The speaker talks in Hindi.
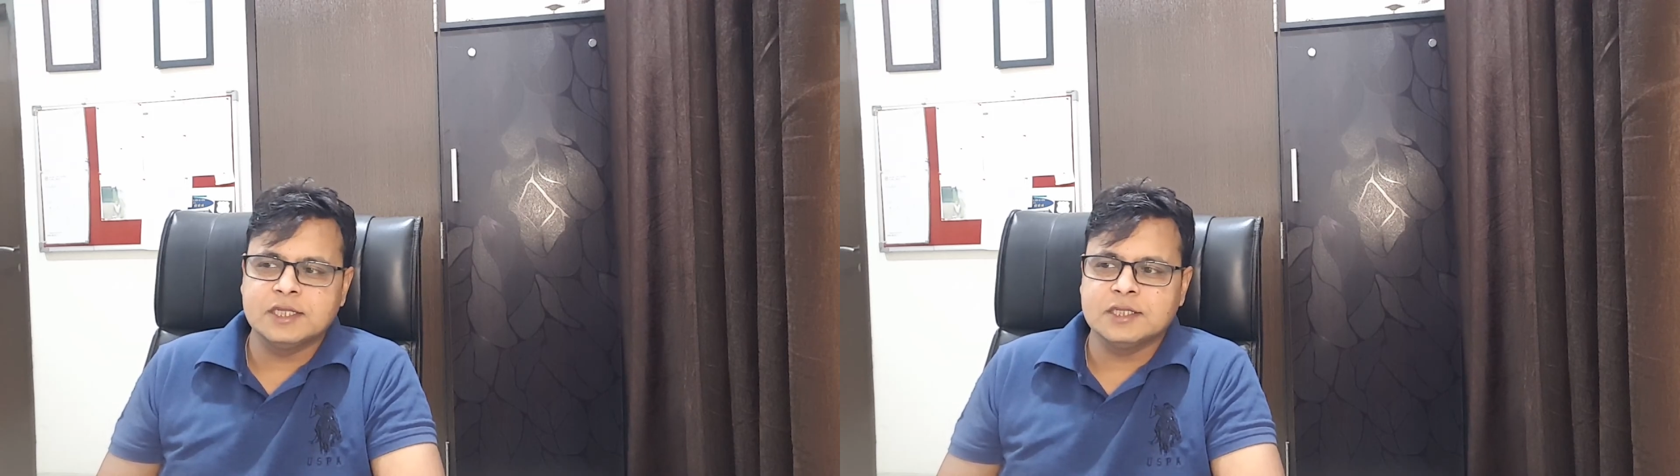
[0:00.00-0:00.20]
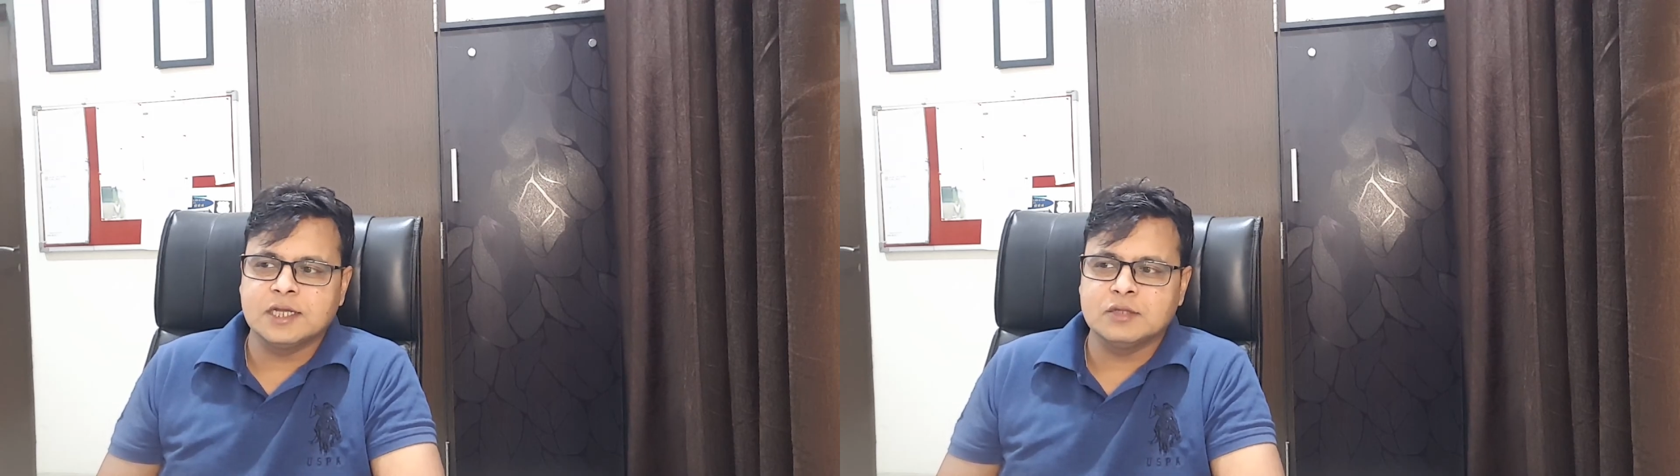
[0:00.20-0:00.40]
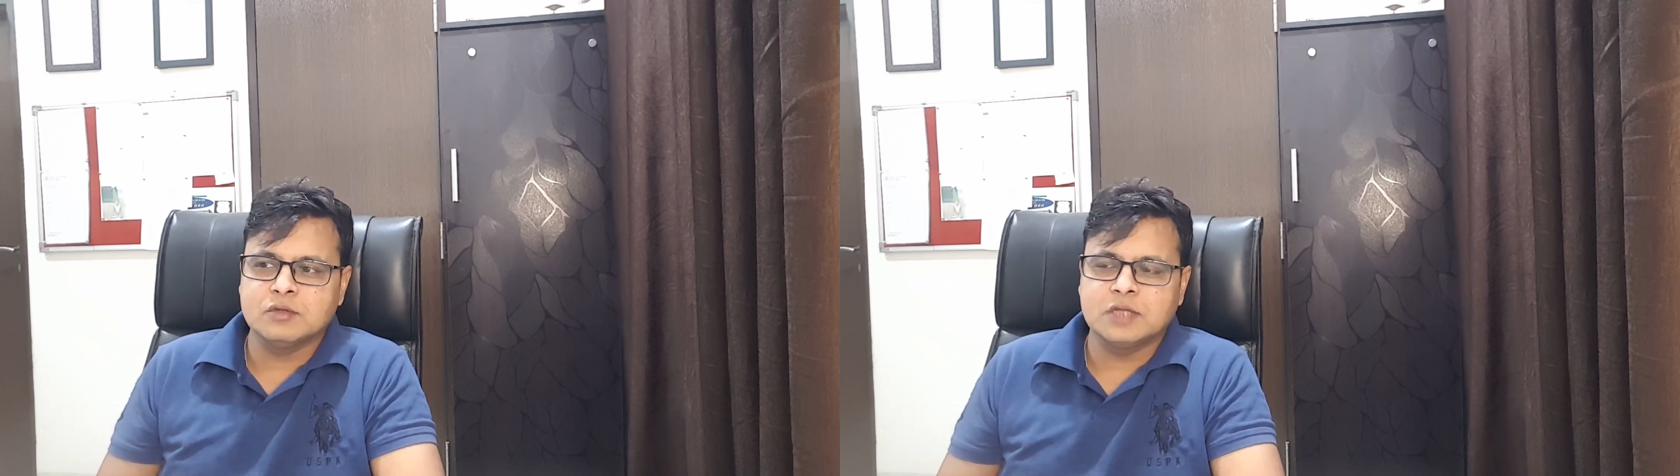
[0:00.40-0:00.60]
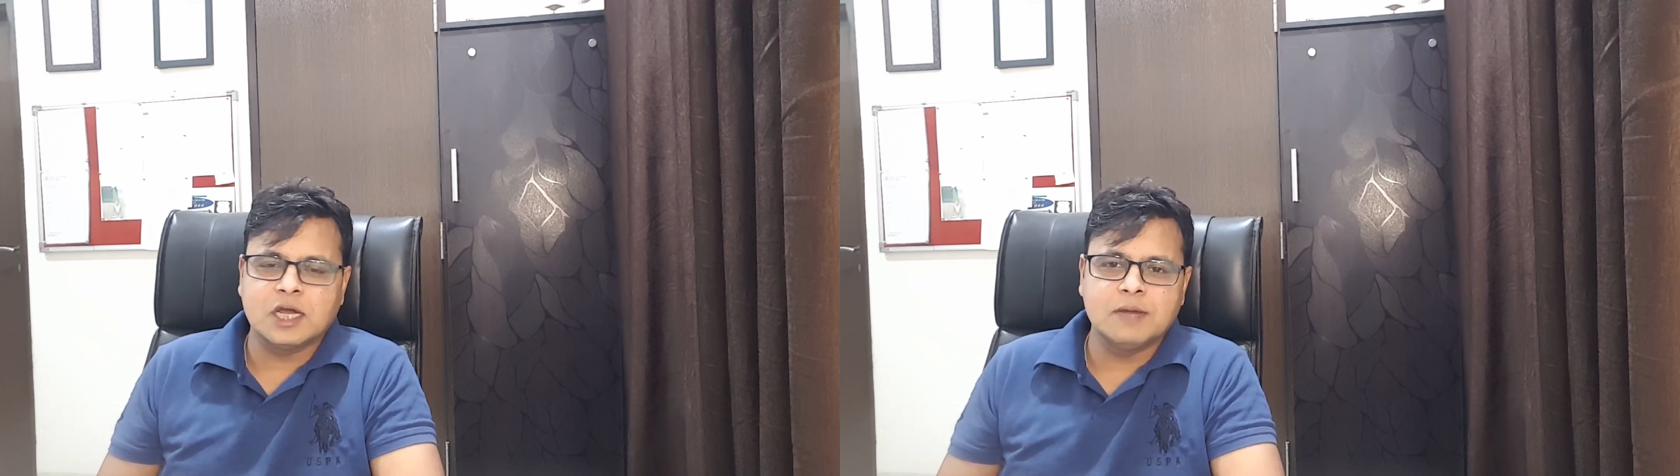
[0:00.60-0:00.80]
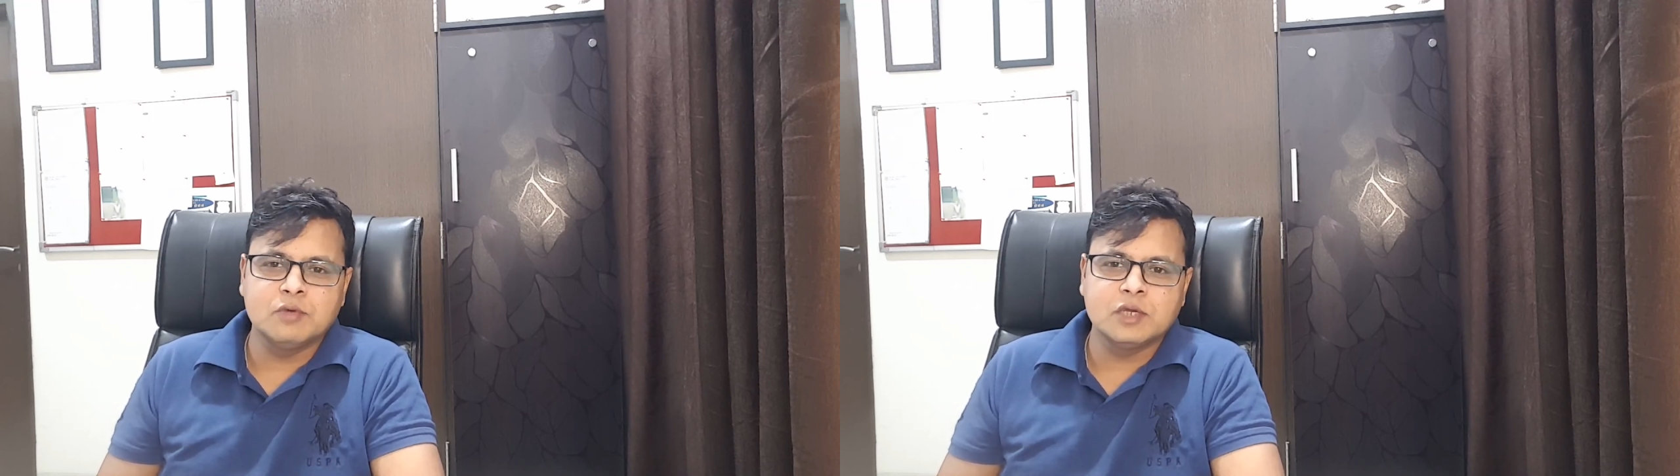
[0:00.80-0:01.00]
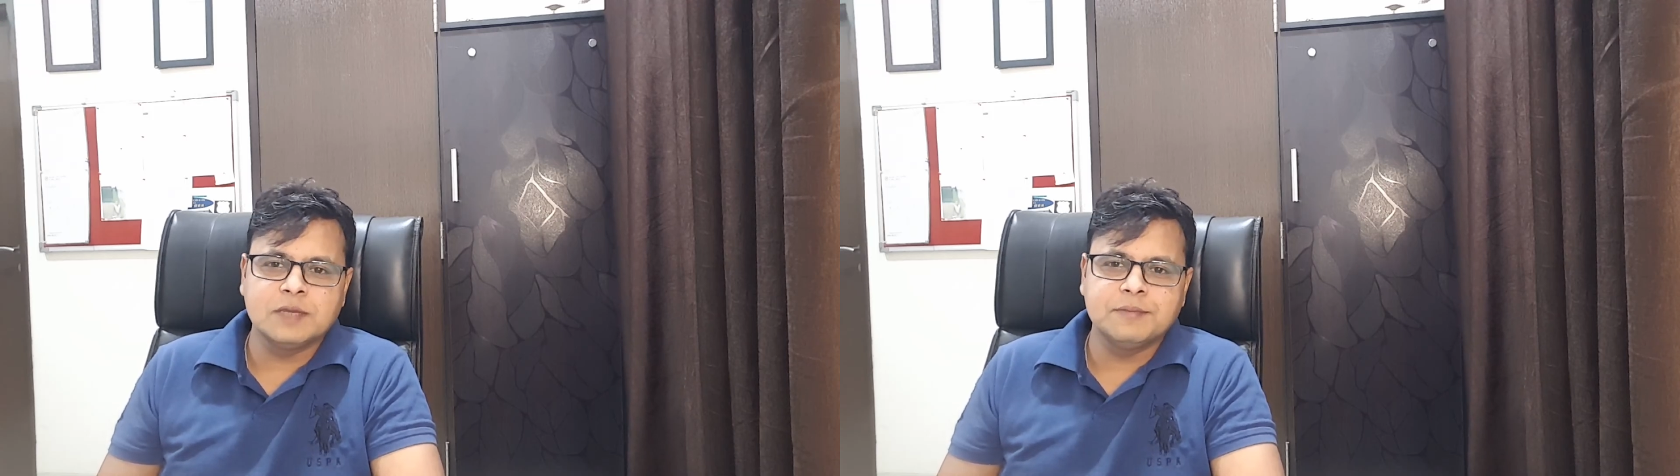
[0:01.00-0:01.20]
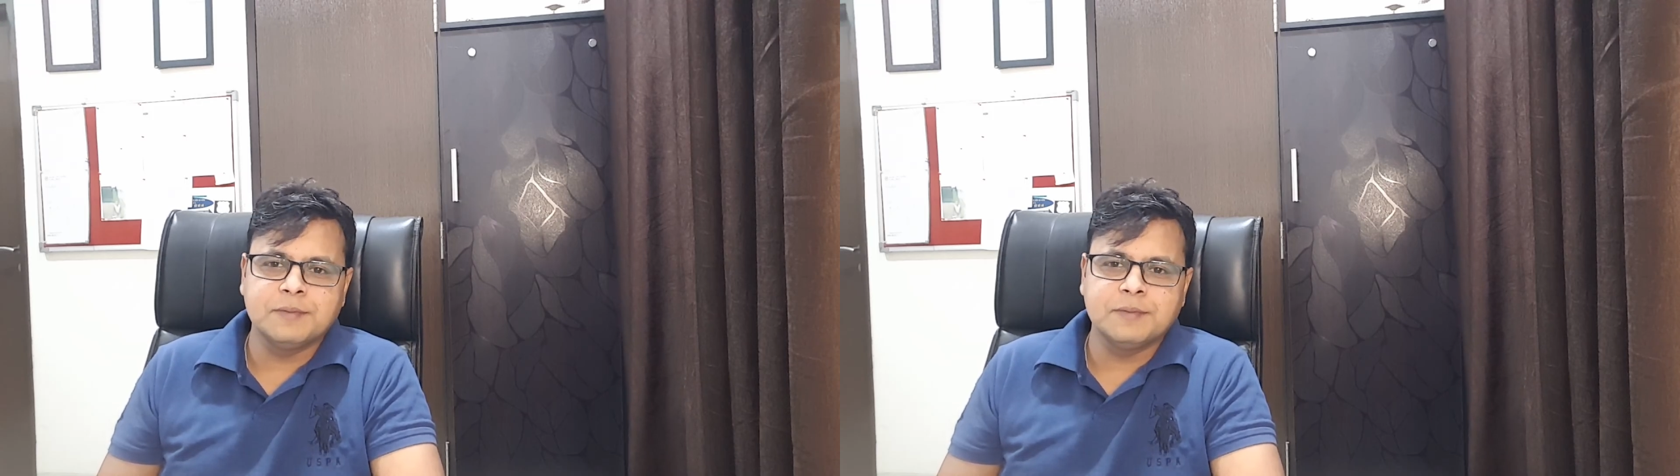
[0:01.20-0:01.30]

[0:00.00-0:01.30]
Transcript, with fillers: देता है तो धक्का मुक्की